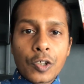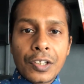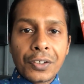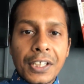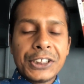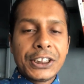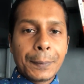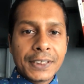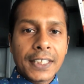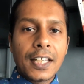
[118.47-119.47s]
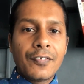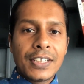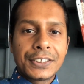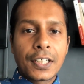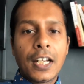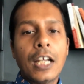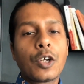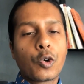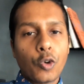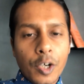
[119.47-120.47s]
करो कि रियल स्टेट में ज्यादा इन्वेस्ट करे
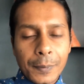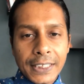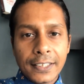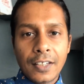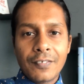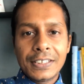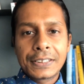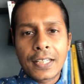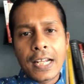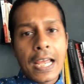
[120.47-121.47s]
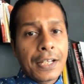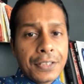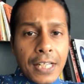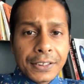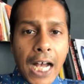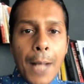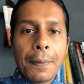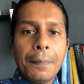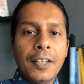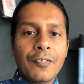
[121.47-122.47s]
गोल्ड में ज्यादा इन्वेस्ट करे या जहां
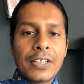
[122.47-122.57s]
पे भी